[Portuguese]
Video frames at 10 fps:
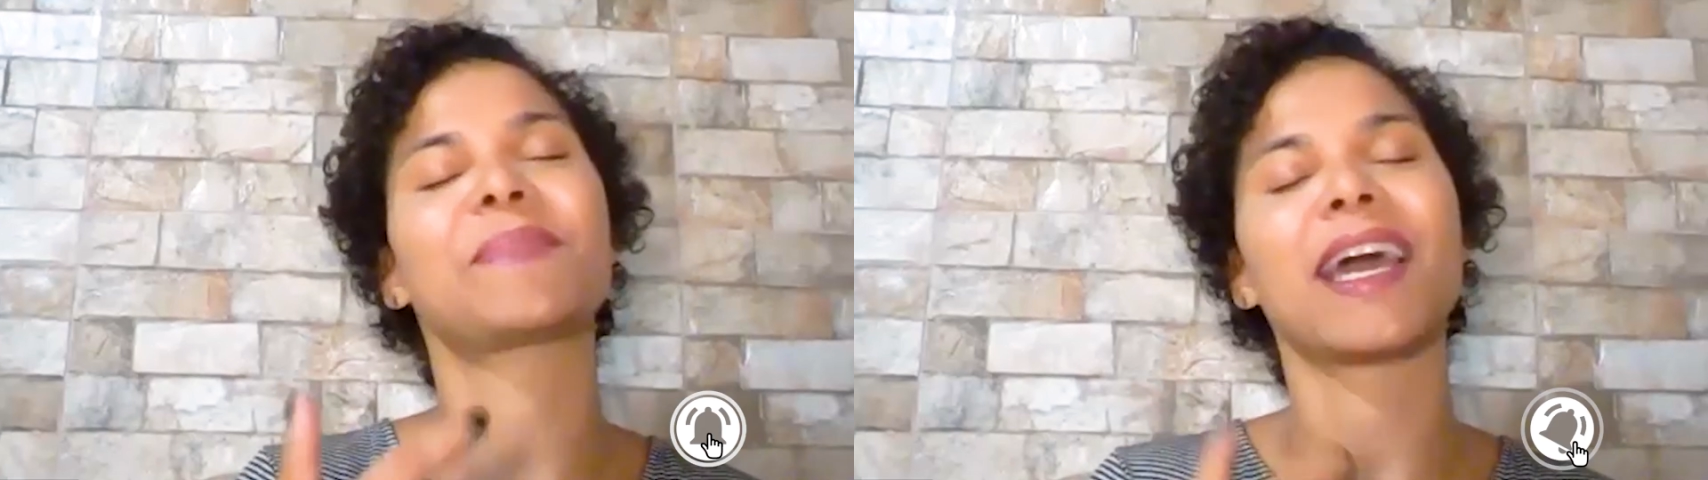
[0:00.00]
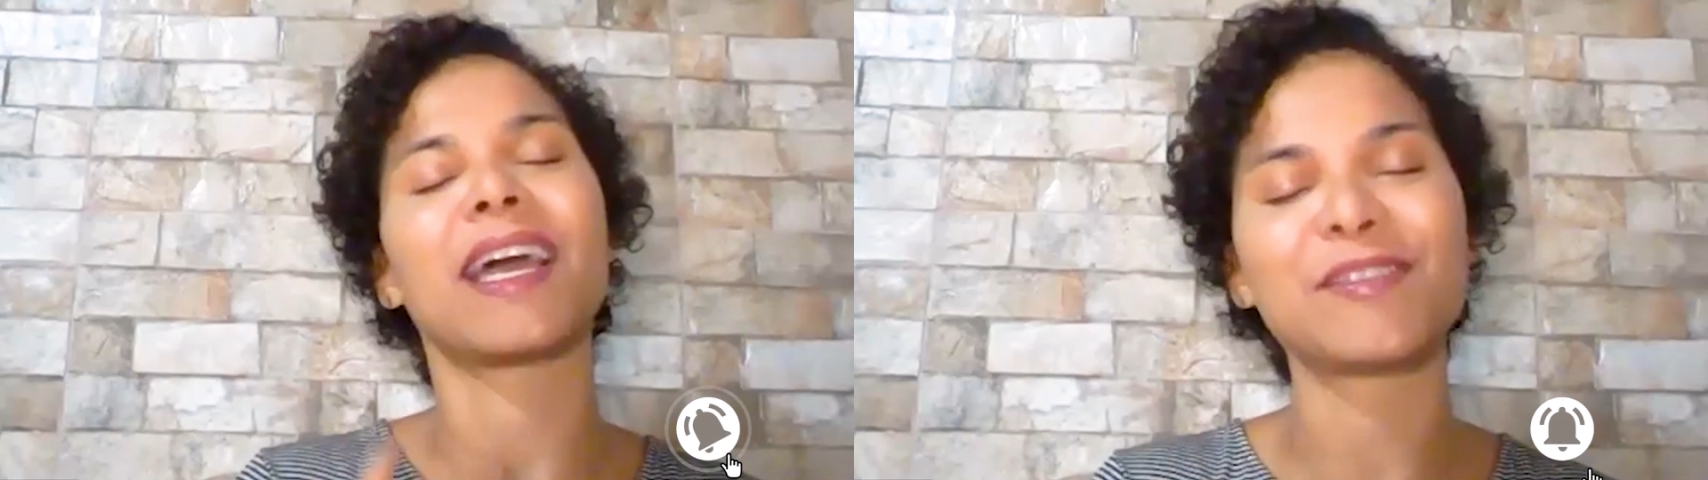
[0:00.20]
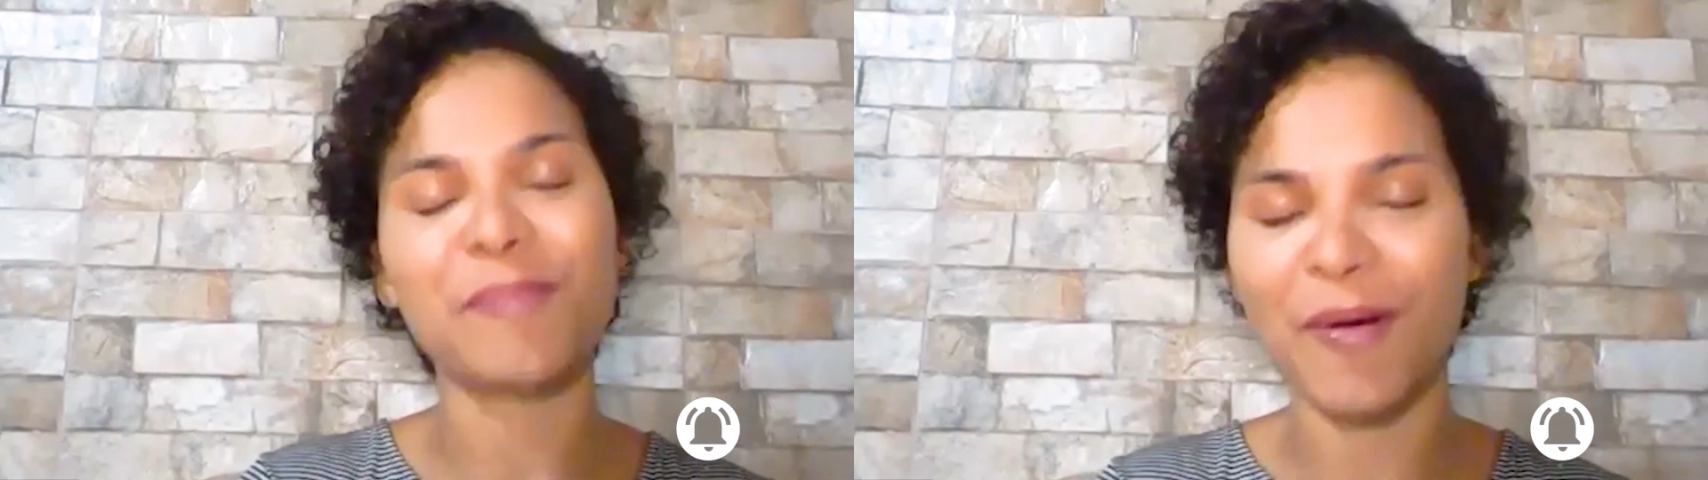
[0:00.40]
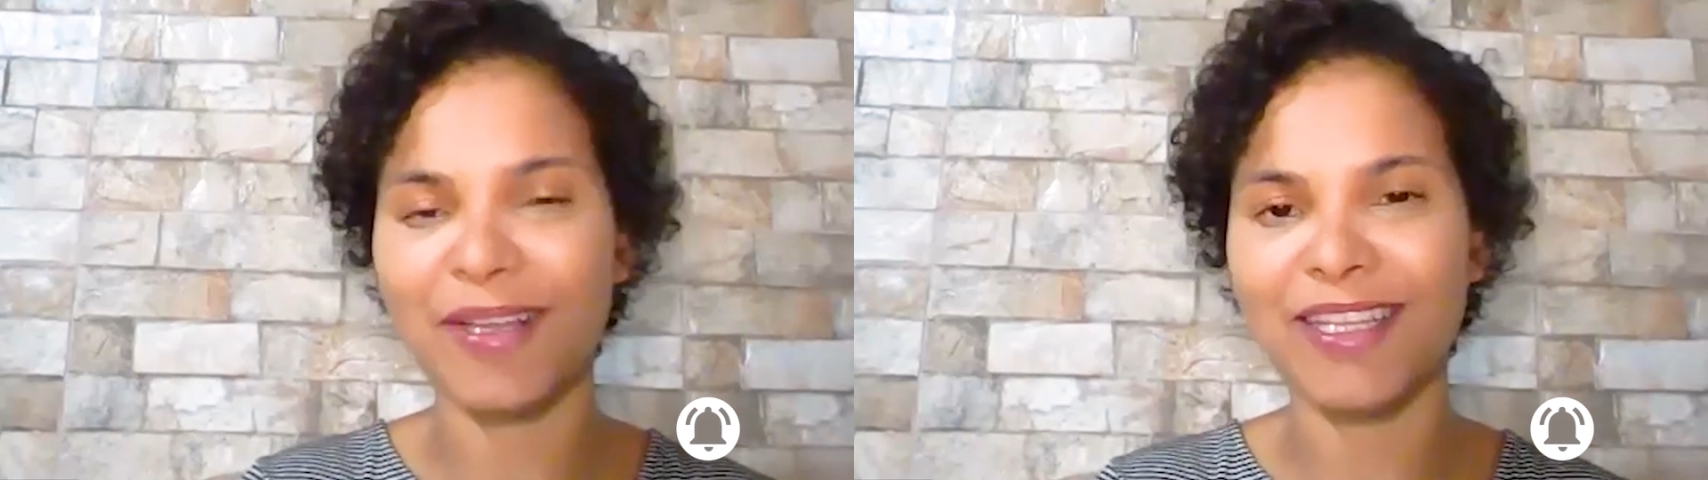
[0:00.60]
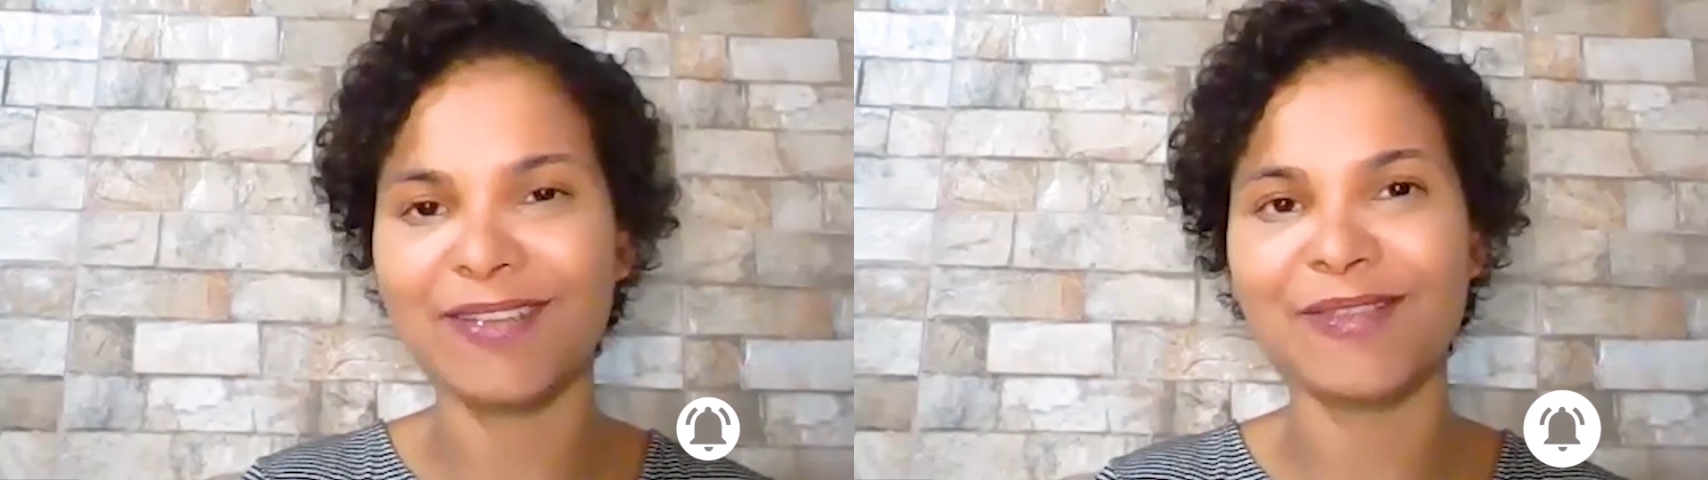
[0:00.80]
elas
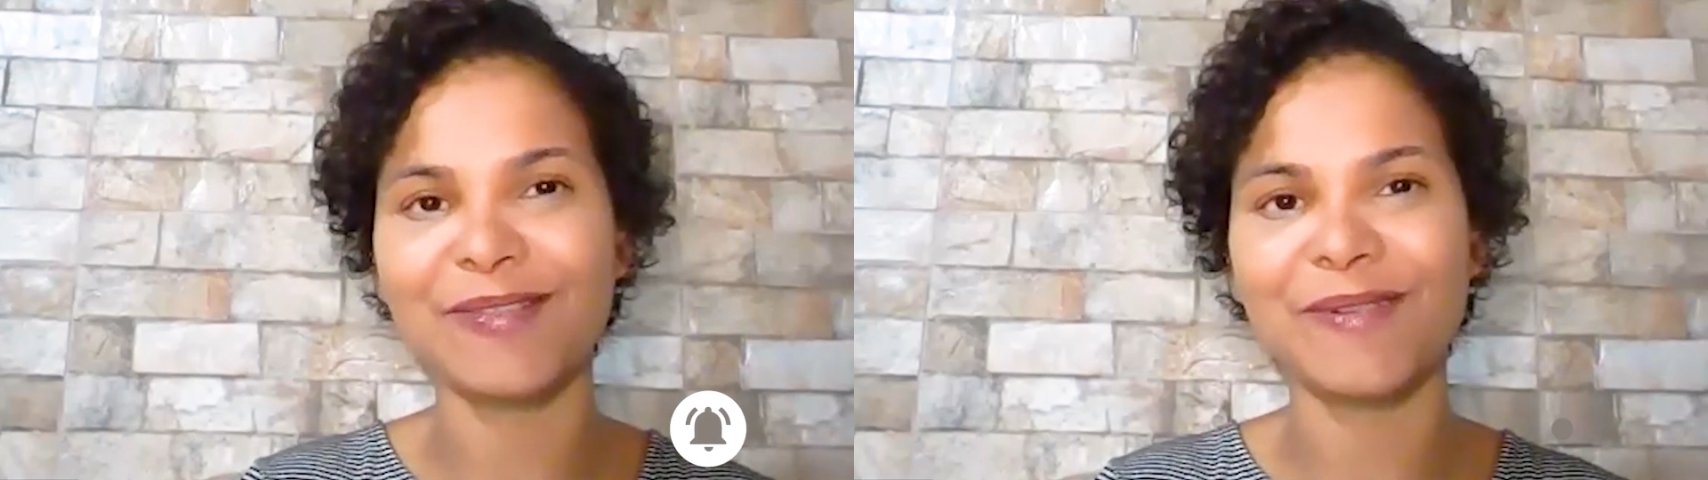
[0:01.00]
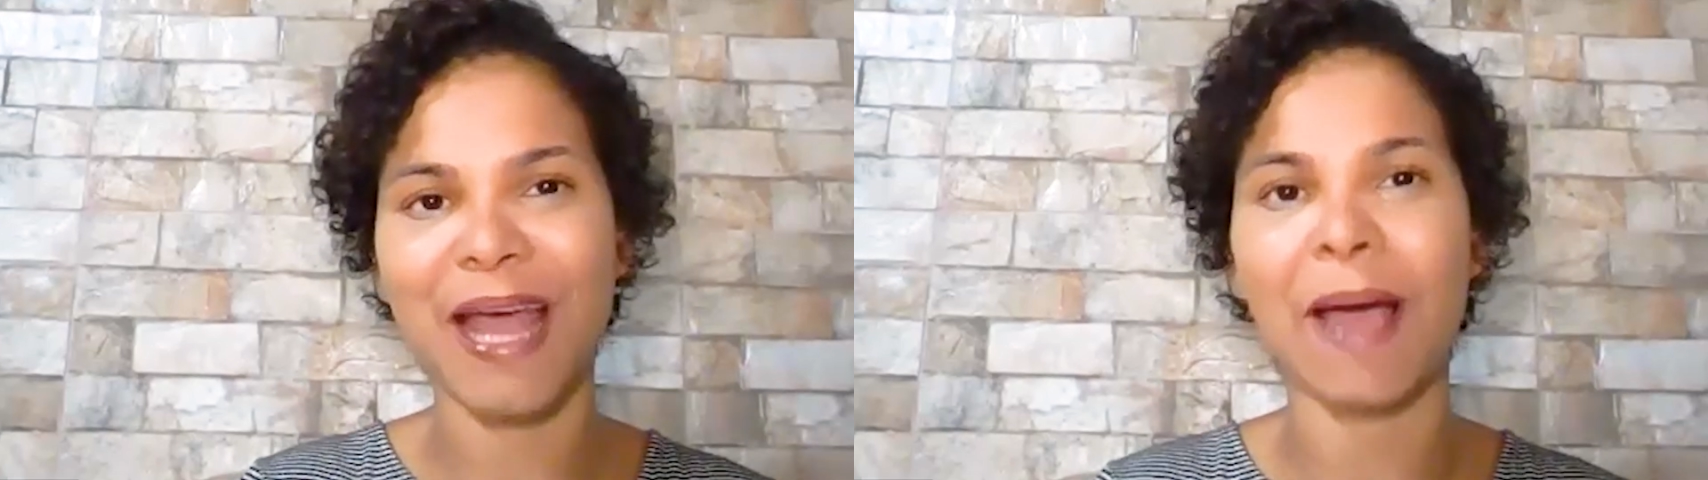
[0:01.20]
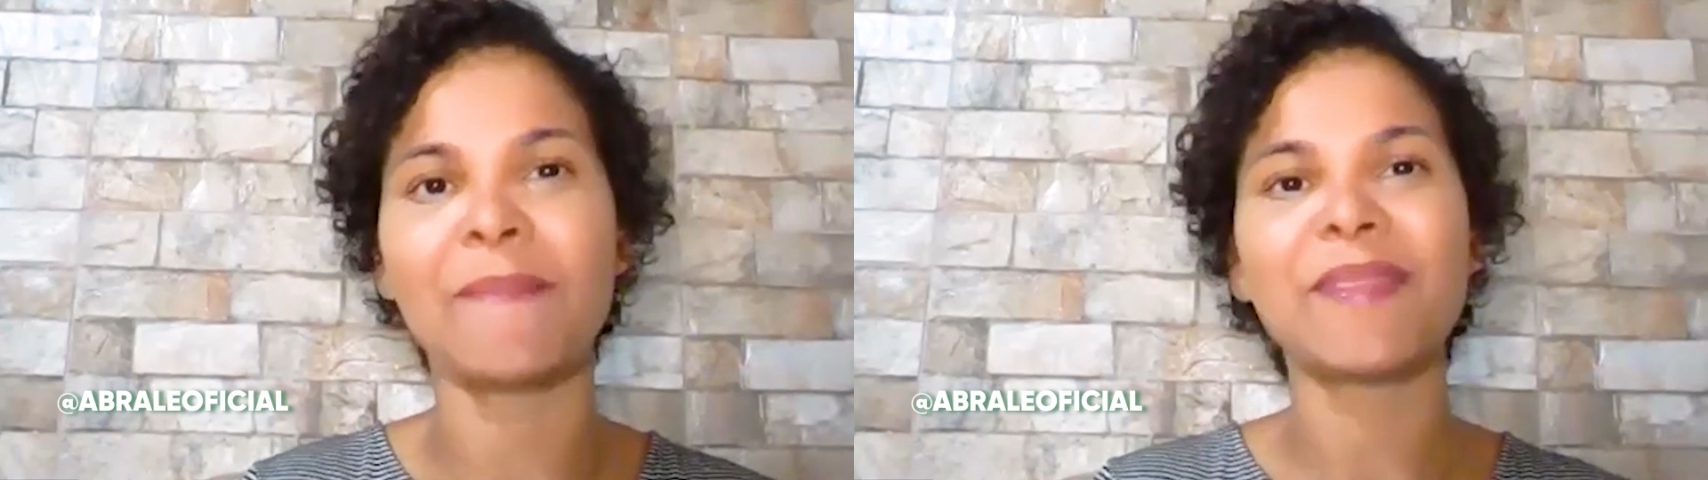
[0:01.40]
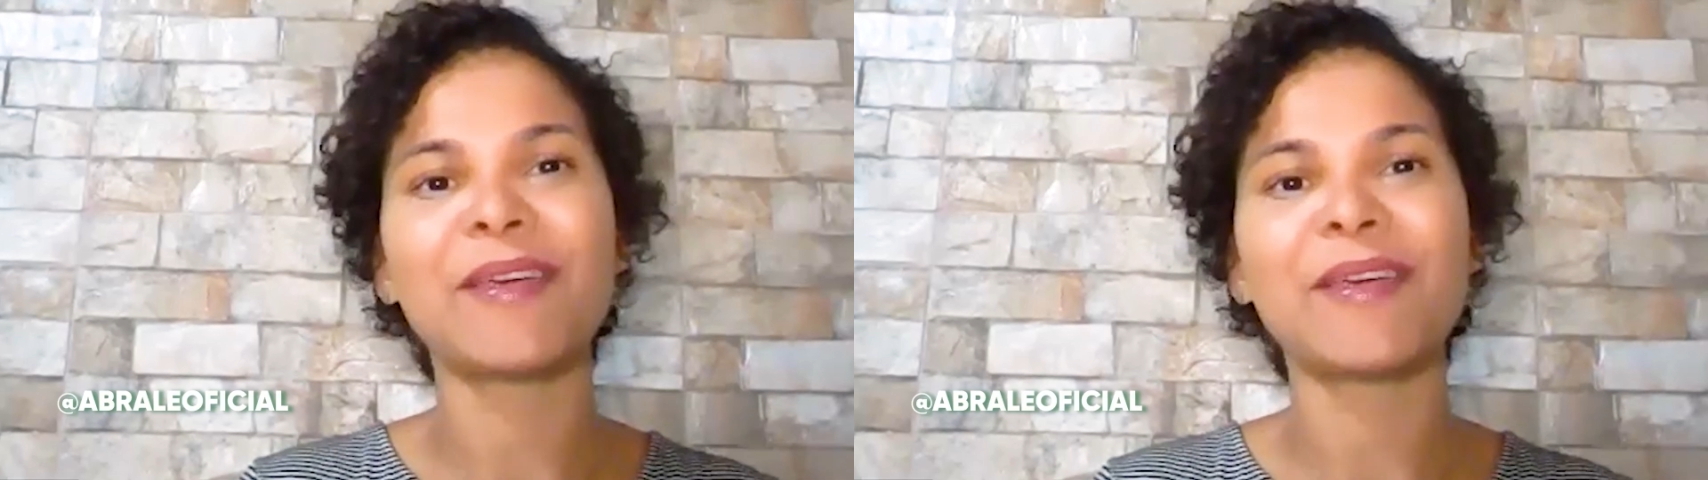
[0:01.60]
podem nos curar.